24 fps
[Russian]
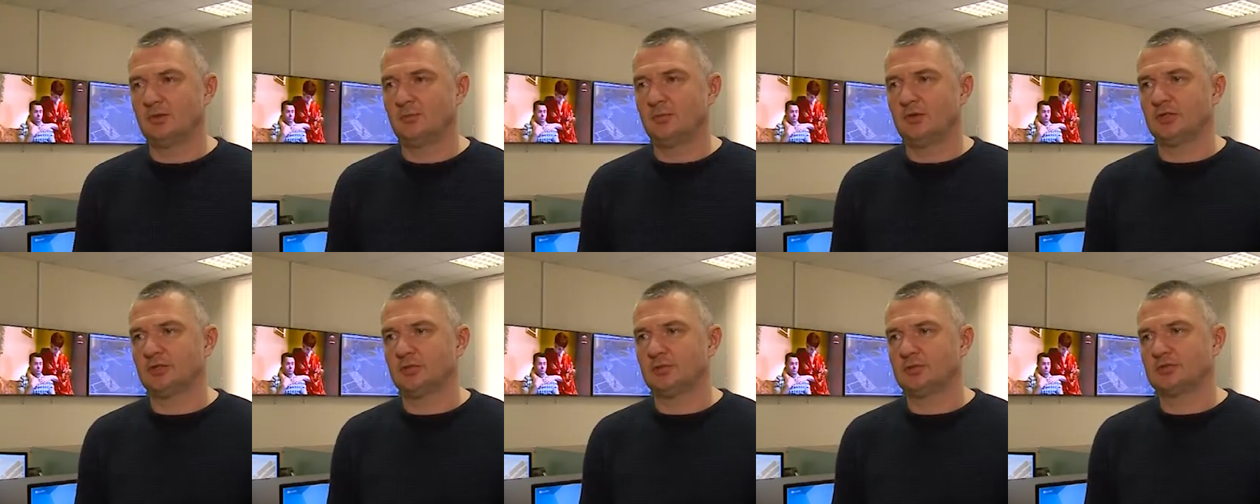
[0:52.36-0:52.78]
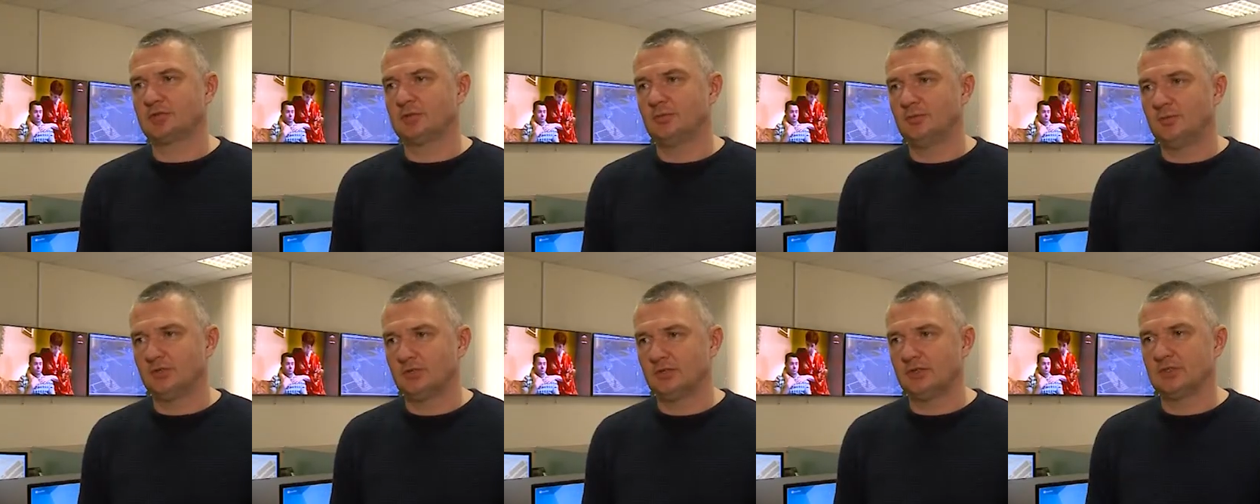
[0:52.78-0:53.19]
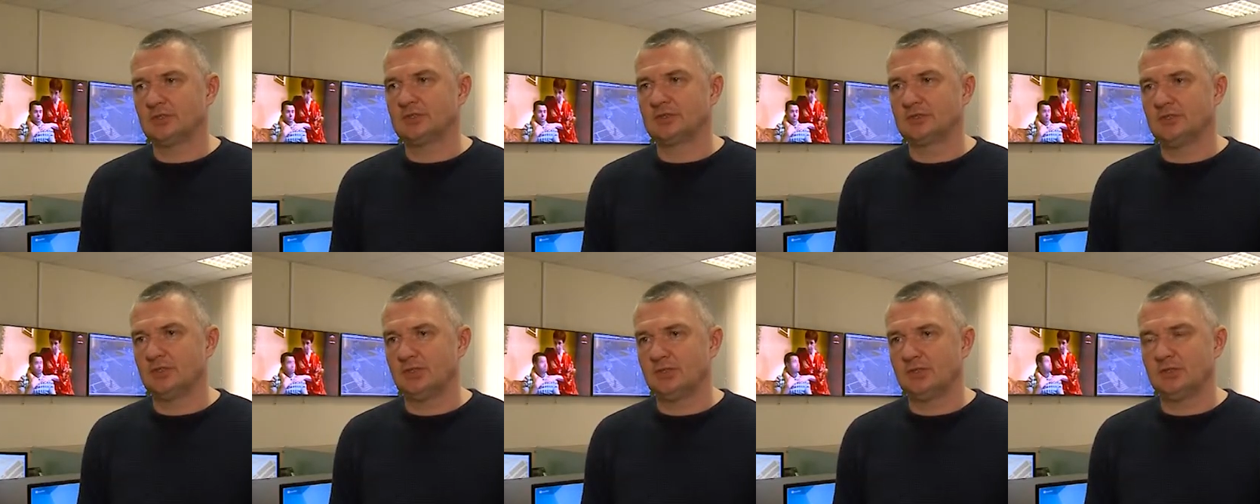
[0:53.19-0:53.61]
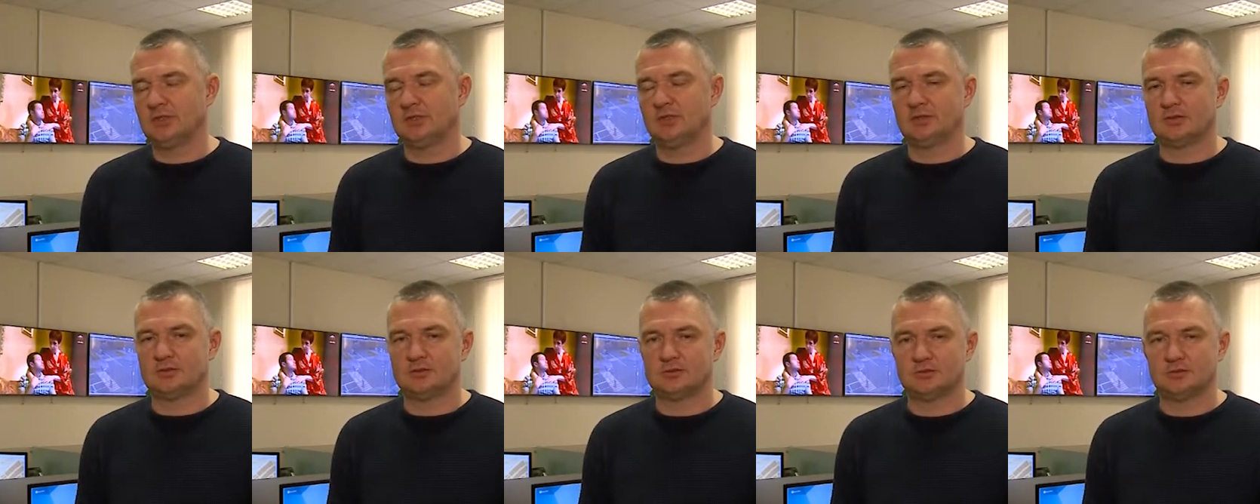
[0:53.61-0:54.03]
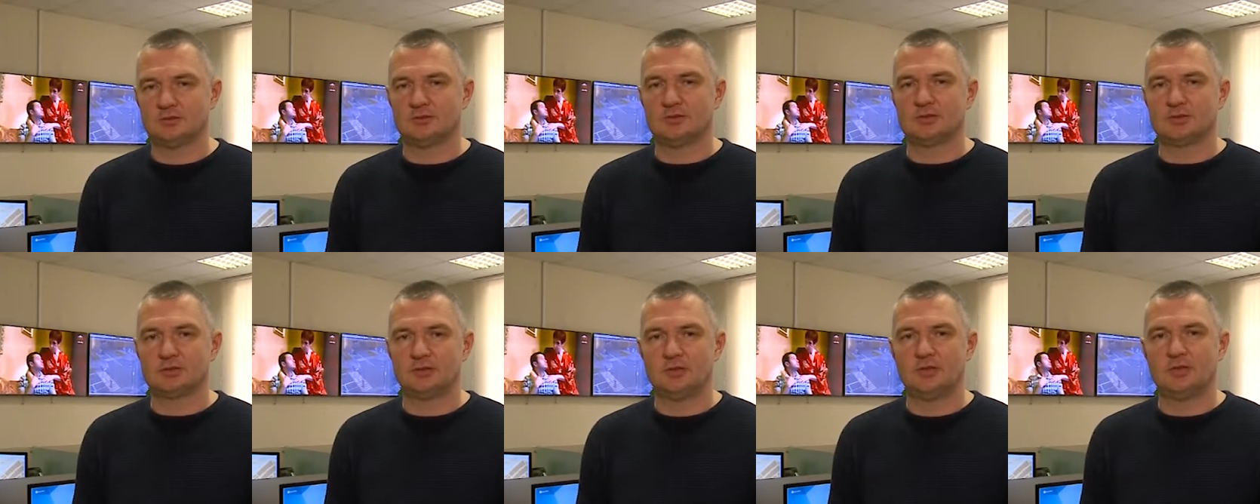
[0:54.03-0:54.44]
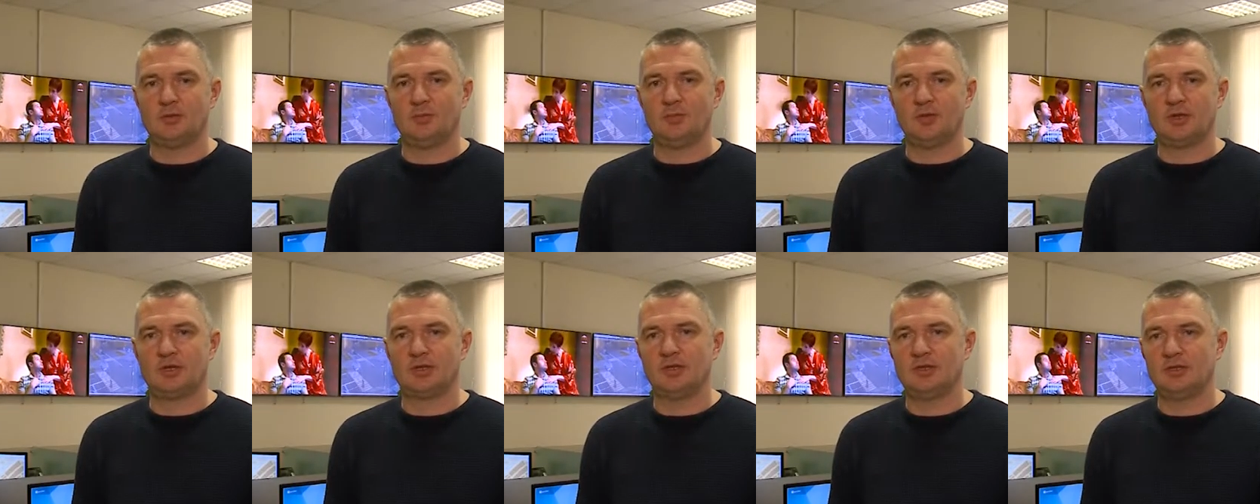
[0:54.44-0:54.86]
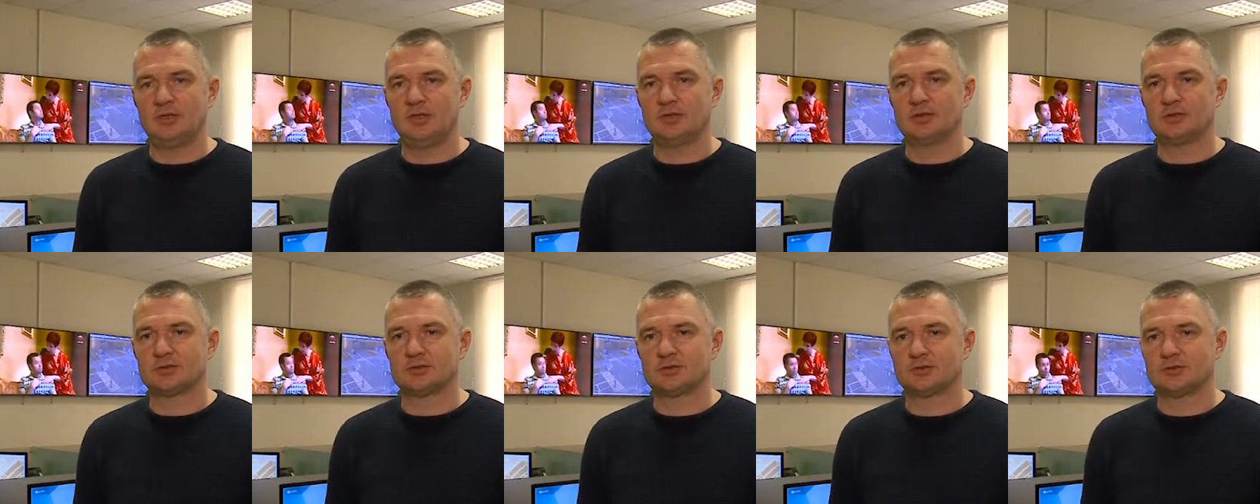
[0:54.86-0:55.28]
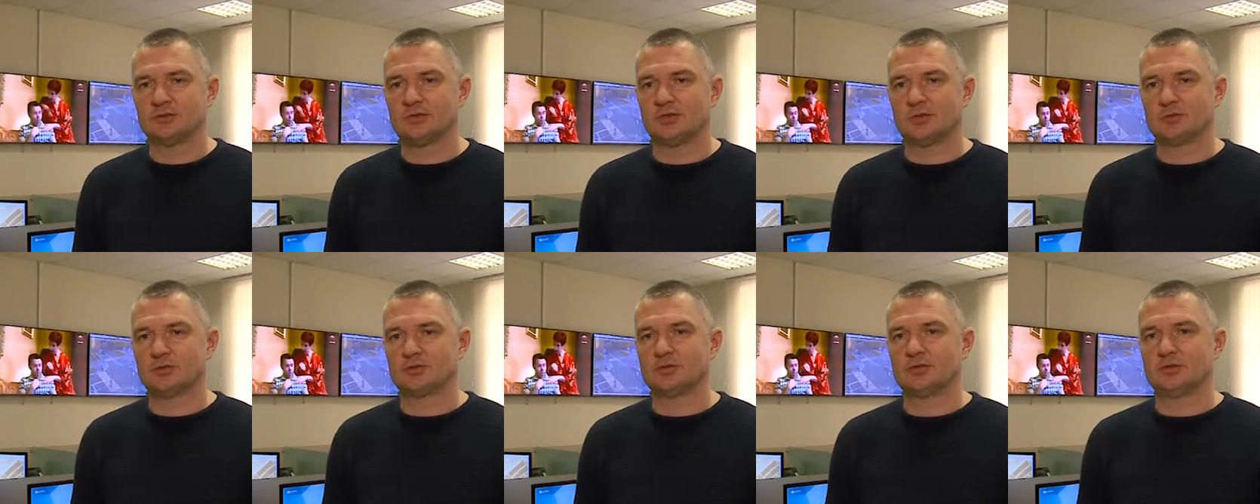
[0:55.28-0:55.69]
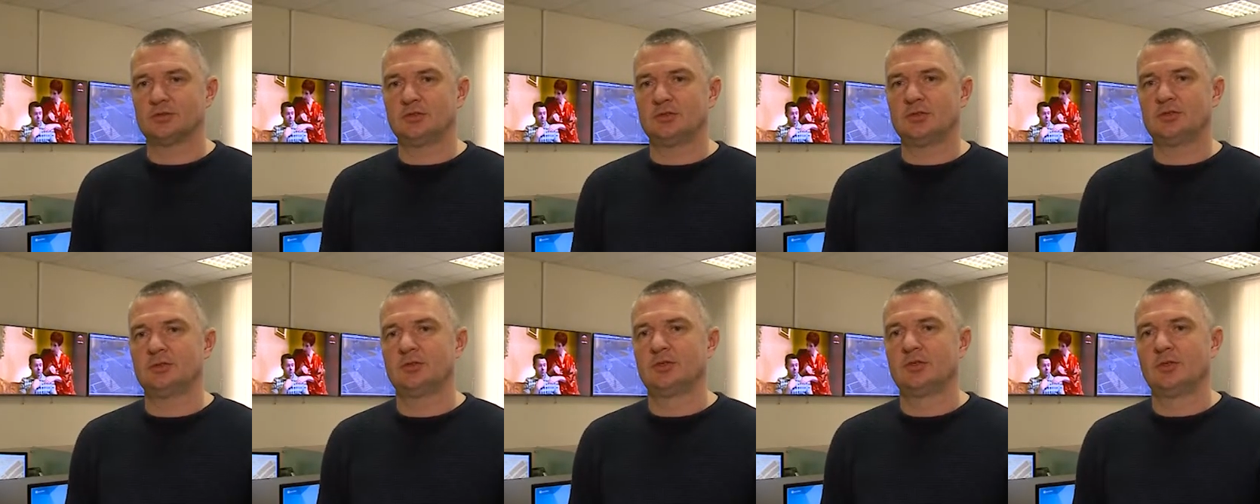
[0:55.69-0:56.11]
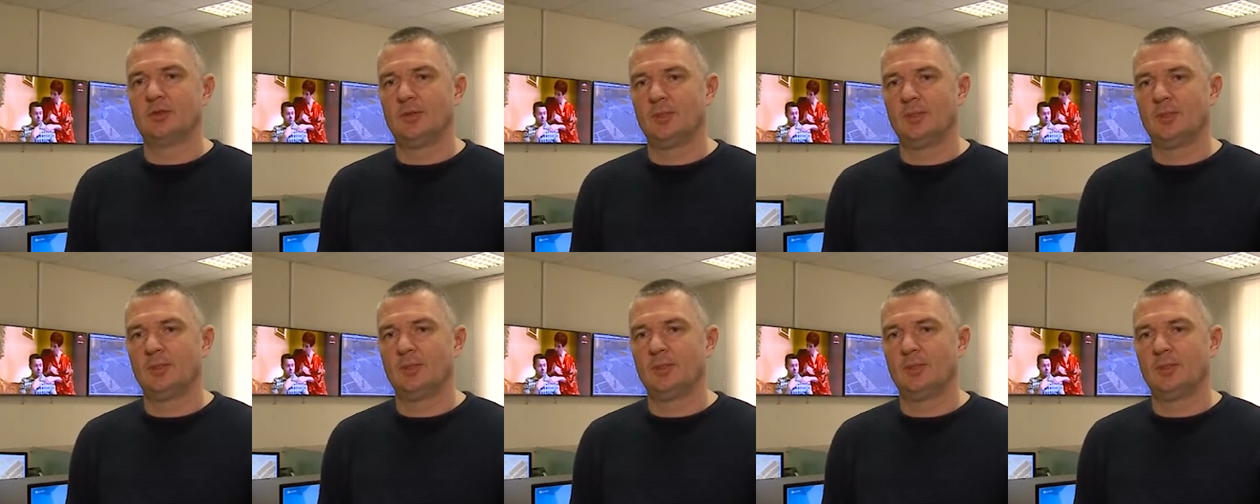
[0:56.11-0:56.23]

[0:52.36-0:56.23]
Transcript: подростка 15-летних, значит, они переходили железнодорожные